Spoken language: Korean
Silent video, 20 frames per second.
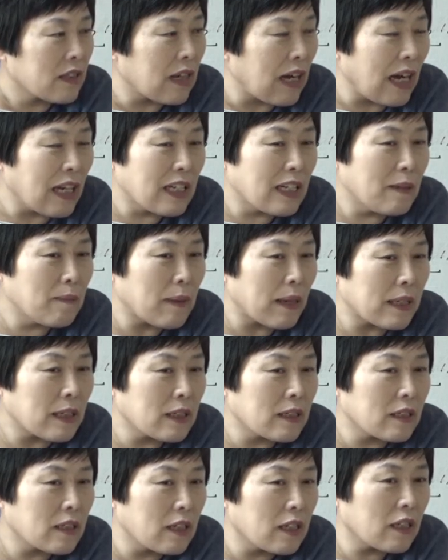간이
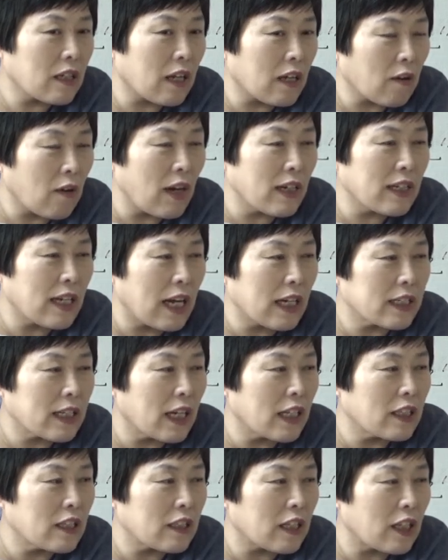많을 이렇게 관이 한
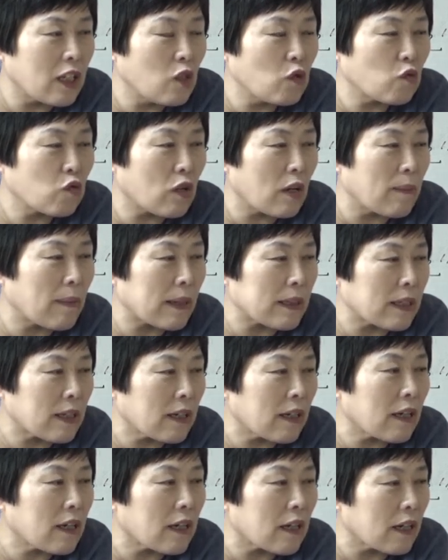개 있는데 인수가
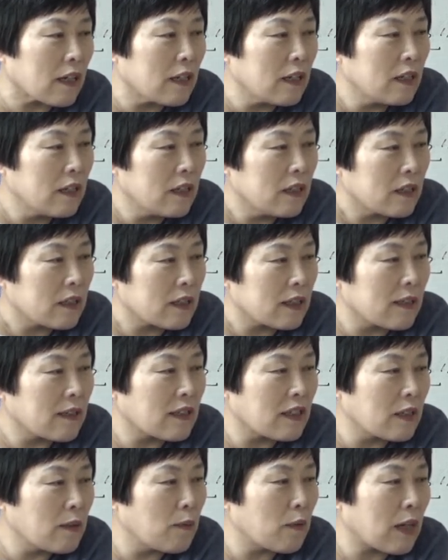많아
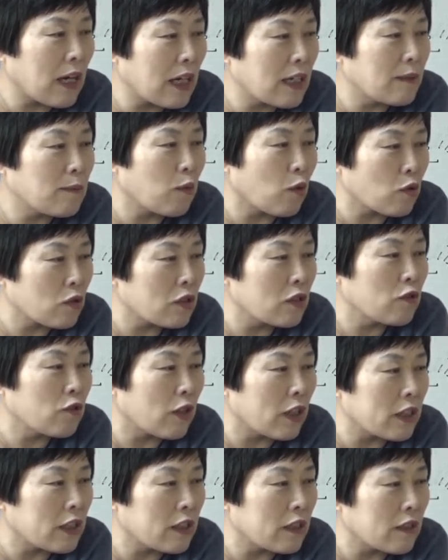그럼 그러면 관은 못 서는
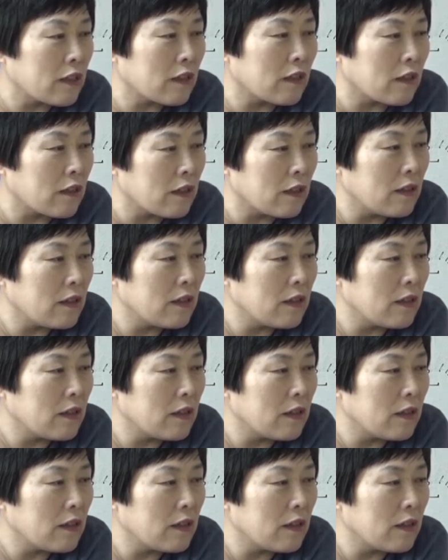거 아니에요